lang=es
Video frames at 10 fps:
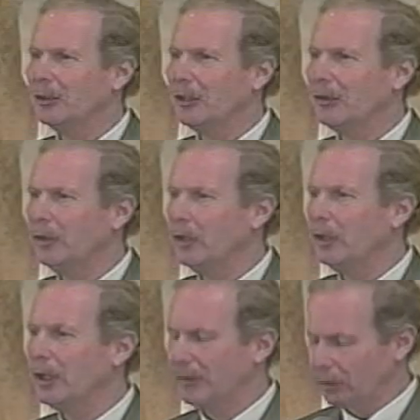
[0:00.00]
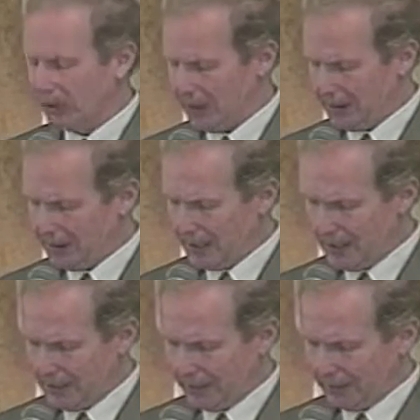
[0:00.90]
expresiones
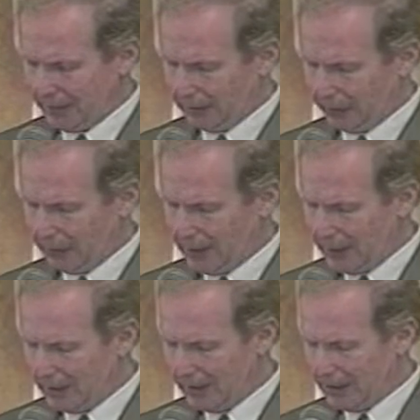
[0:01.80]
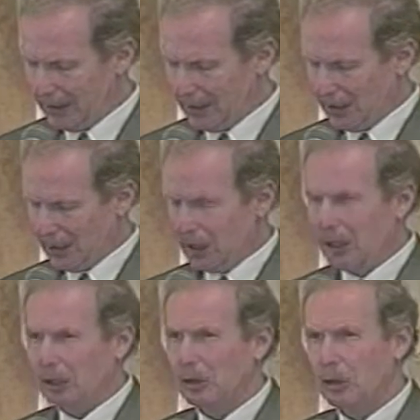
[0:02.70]
organizadas de la sociedad,
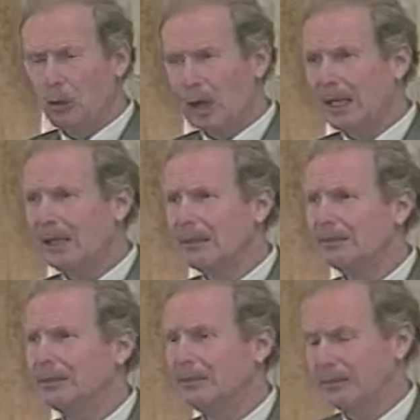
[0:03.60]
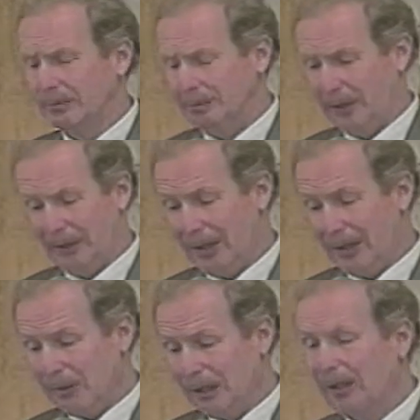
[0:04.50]
lo cual pues
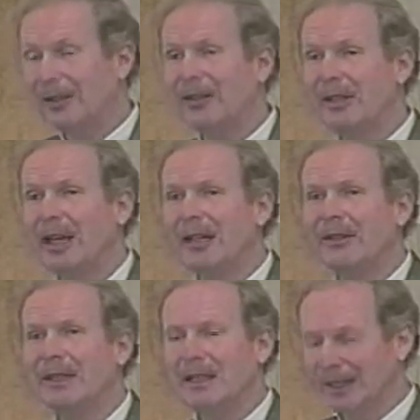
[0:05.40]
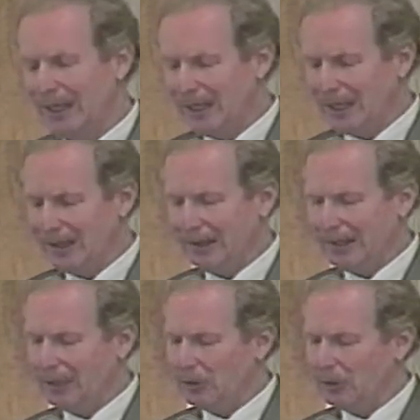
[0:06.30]
era una necesidad sentida
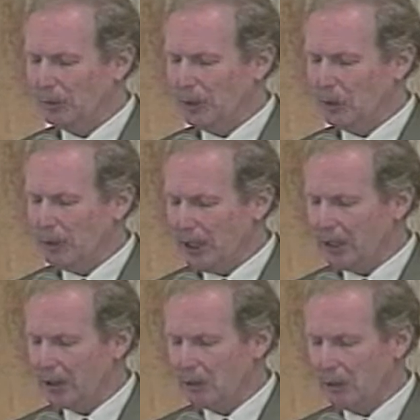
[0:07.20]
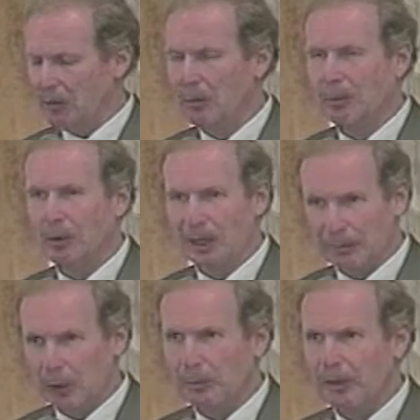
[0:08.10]
tanto por el gobierno como por
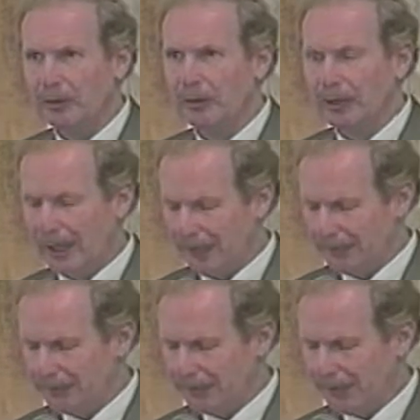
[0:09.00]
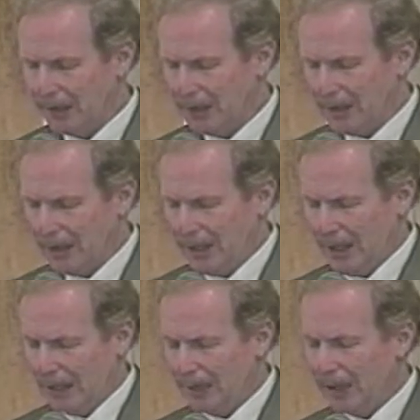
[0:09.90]
la propia sociedad.
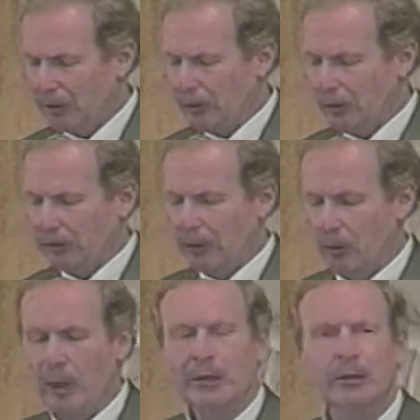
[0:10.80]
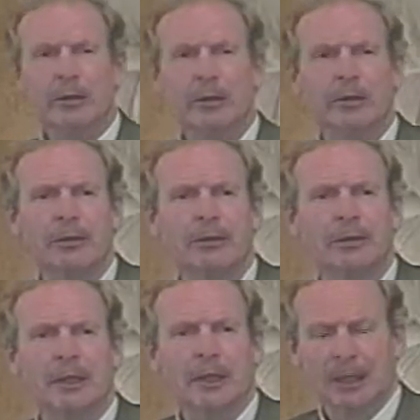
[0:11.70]
El marco de los encuentros
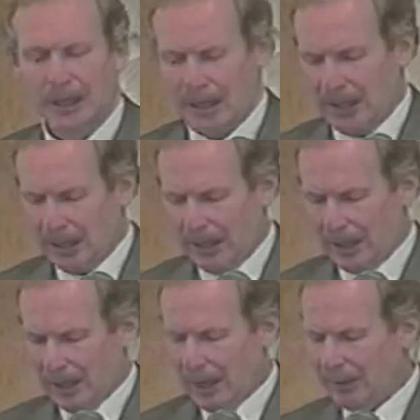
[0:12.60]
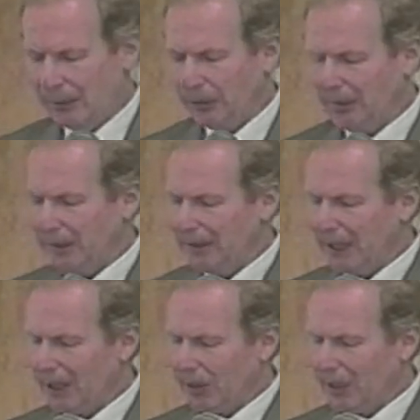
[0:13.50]
ha
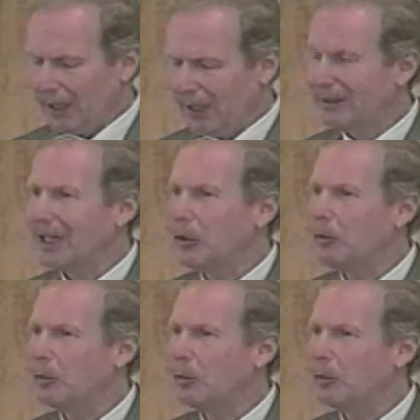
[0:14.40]
posibilitado que esta